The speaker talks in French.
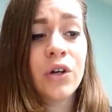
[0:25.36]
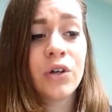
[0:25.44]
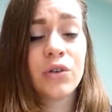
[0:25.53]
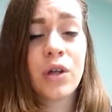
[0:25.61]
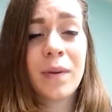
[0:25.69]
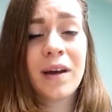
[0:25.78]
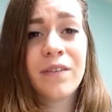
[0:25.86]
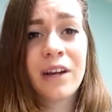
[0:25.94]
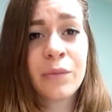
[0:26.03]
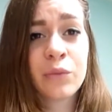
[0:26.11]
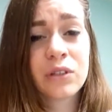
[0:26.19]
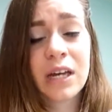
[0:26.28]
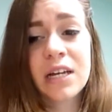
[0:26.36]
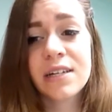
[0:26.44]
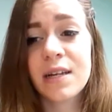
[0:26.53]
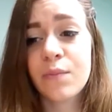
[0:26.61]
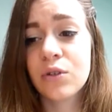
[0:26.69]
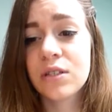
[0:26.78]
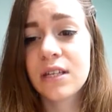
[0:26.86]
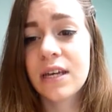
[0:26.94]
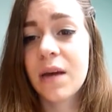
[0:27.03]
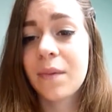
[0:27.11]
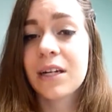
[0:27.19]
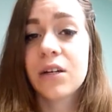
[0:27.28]
d'après faire les montages, les
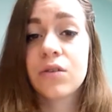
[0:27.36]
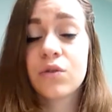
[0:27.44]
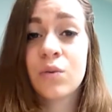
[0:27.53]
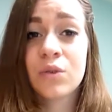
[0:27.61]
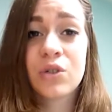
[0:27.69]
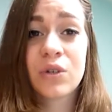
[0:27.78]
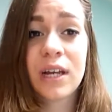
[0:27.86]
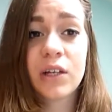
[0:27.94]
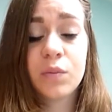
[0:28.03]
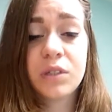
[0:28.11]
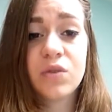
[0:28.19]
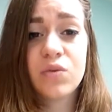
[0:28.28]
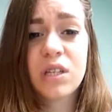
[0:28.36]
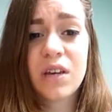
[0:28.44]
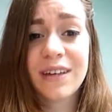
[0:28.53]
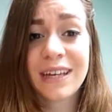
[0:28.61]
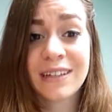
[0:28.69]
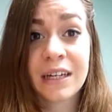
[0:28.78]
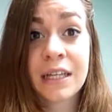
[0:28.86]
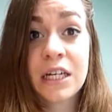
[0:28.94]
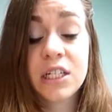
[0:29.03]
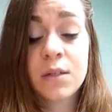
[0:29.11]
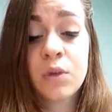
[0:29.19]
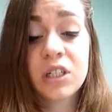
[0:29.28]
poster. Après, en ce moment, j'ai eu quelques petits soucis avec internet
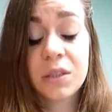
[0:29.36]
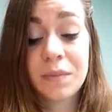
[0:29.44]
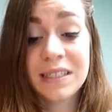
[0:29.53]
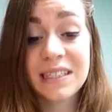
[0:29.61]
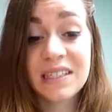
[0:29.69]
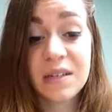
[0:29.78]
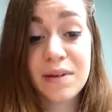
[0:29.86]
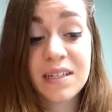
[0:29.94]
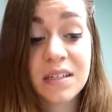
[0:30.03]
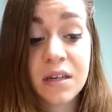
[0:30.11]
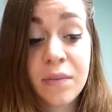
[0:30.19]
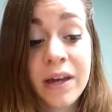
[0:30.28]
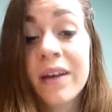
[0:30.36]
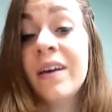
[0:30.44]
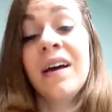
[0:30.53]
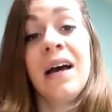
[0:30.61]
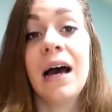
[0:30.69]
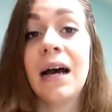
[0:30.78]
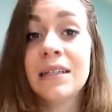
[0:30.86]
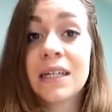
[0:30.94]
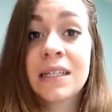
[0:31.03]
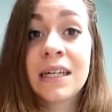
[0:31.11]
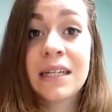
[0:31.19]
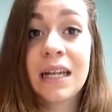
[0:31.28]
chez moi. Je sais pas ce qui s'est passé, mais
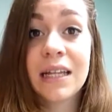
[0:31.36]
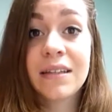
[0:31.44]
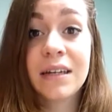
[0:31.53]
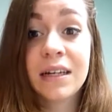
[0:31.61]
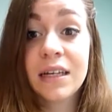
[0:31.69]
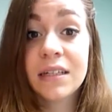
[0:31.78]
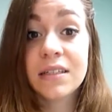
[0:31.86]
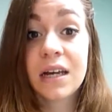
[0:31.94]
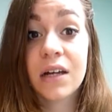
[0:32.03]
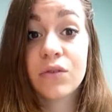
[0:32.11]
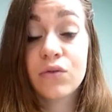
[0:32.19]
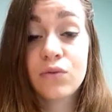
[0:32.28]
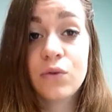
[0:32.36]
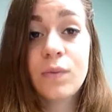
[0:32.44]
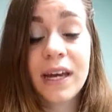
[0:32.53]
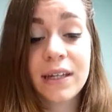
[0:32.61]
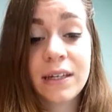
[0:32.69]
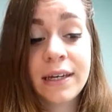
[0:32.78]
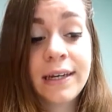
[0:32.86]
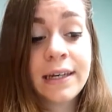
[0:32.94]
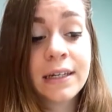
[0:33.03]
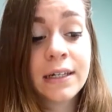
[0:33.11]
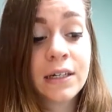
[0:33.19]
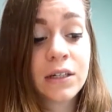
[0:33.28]
Internet, la télé, ça a tout merdé.
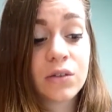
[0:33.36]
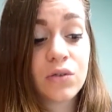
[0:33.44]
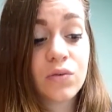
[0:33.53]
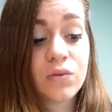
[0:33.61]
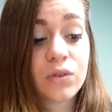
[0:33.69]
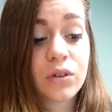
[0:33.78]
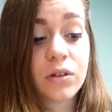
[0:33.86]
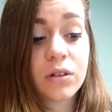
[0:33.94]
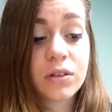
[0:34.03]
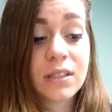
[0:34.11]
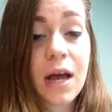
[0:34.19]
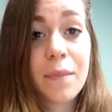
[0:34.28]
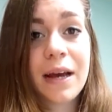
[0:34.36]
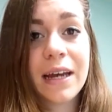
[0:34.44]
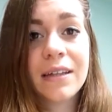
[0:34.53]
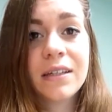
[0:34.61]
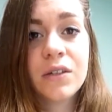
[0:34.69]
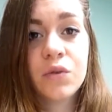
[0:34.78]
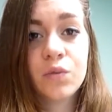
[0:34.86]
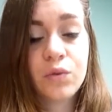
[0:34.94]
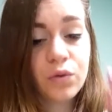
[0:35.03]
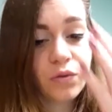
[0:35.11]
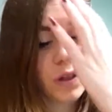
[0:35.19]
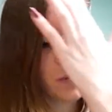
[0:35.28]
Donc euh, ça n'a pas aidé non
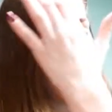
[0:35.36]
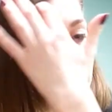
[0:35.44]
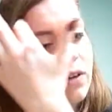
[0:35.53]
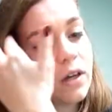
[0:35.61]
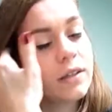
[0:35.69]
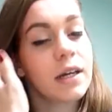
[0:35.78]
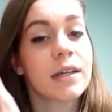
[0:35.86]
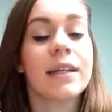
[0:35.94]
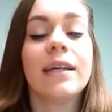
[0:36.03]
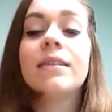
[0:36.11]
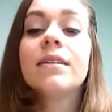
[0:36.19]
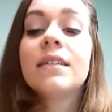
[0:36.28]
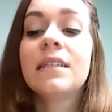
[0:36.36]
plus le fait de plus avoir internet.